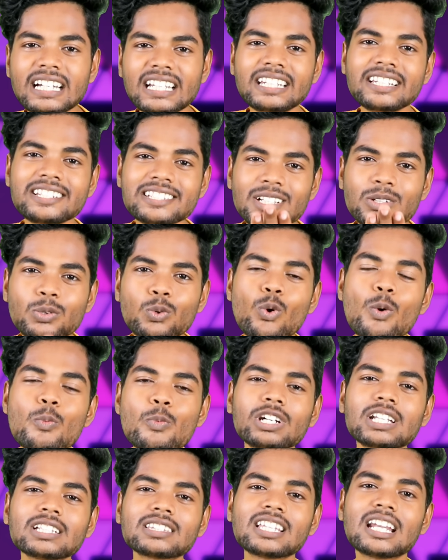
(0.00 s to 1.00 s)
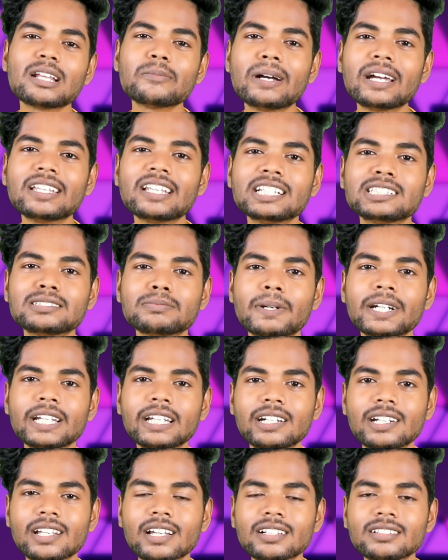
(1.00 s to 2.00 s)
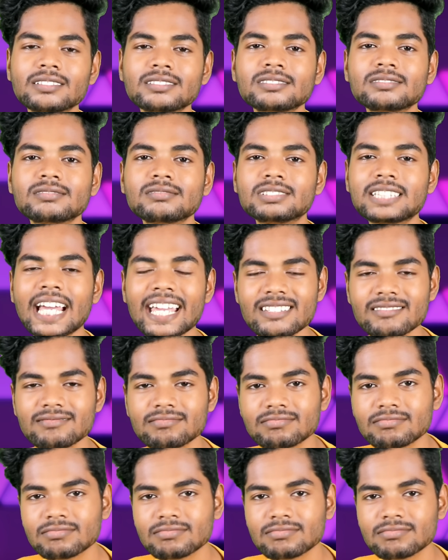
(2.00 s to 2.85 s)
கிரிஞ்சி கூமுட்டத்தனமா ஏதாச்சும் பண்ணிக்கிட்டு சை